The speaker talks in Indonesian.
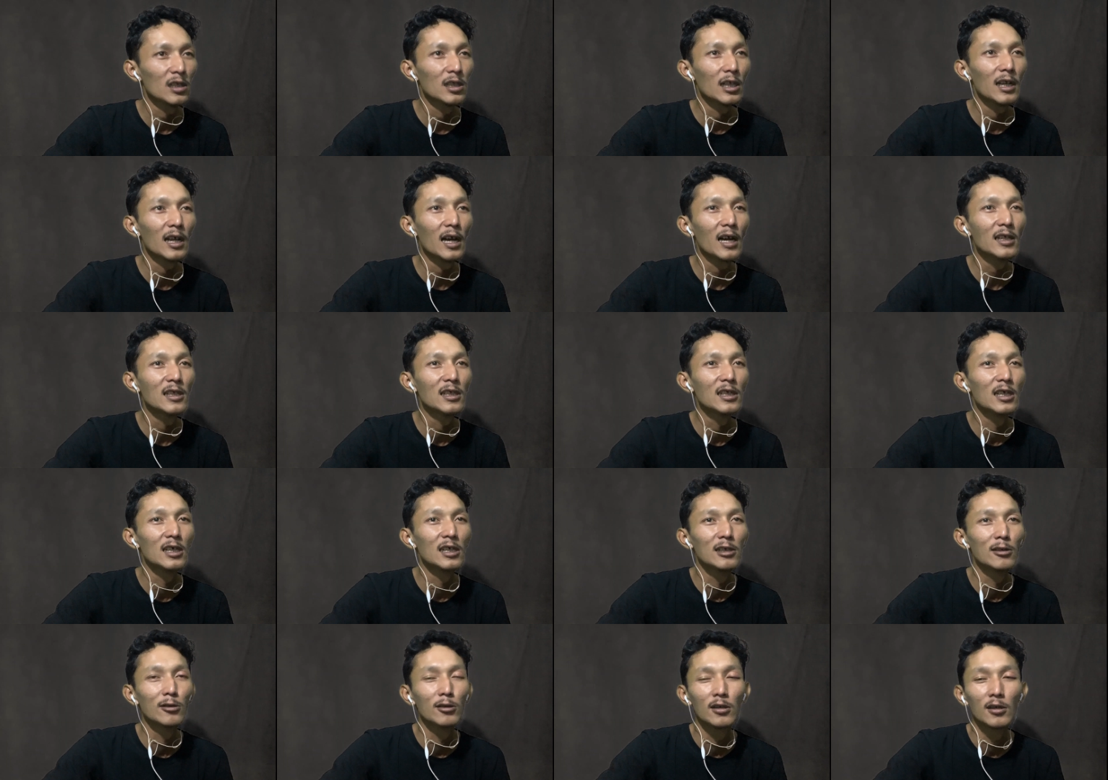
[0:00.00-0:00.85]
deranti
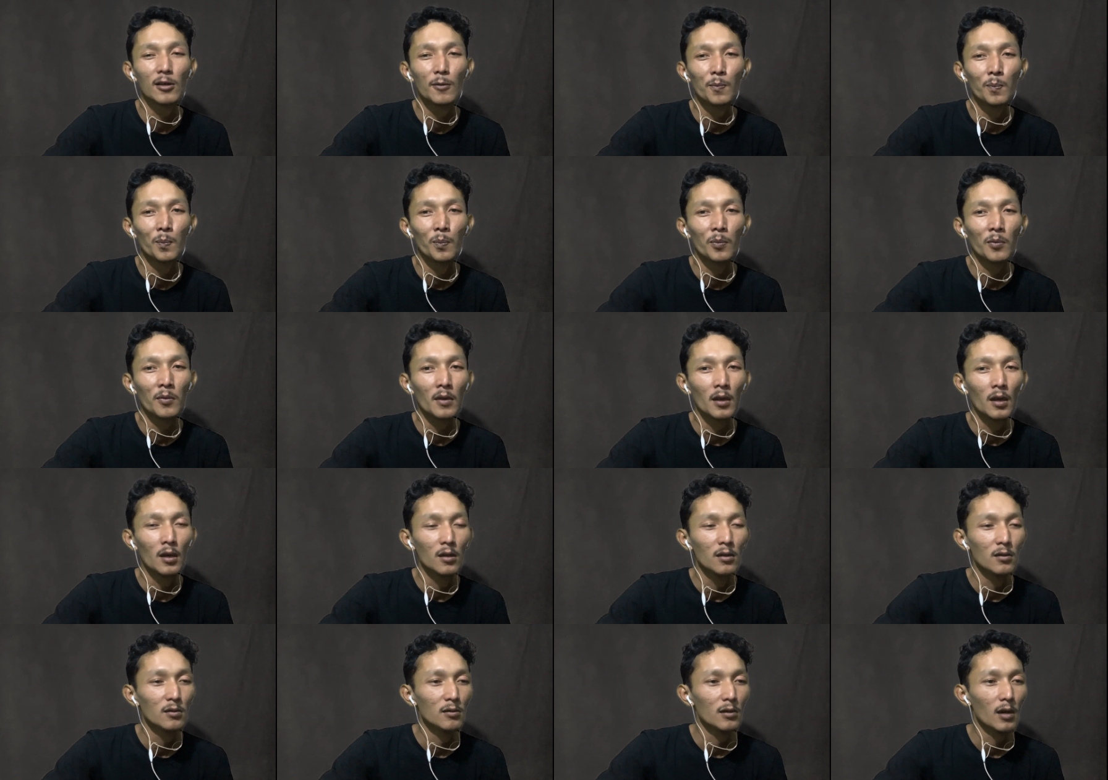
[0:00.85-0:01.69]
cuy.
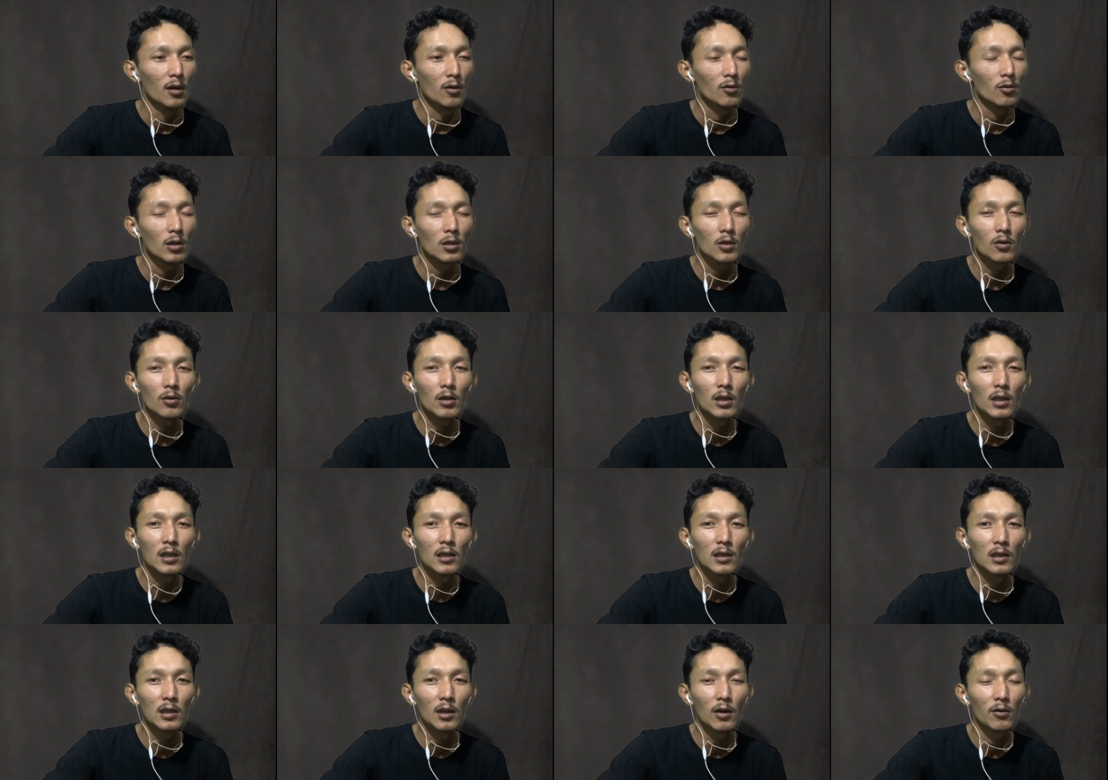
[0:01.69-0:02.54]

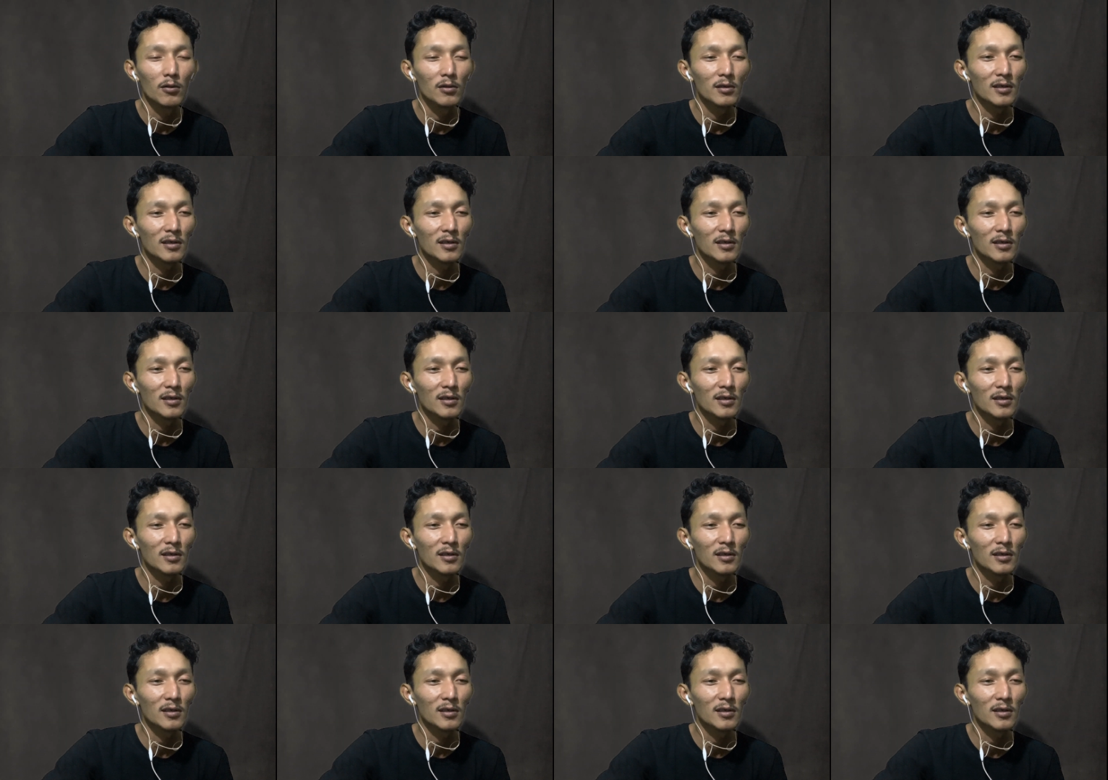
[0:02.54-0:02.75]
Kuratorene. Ya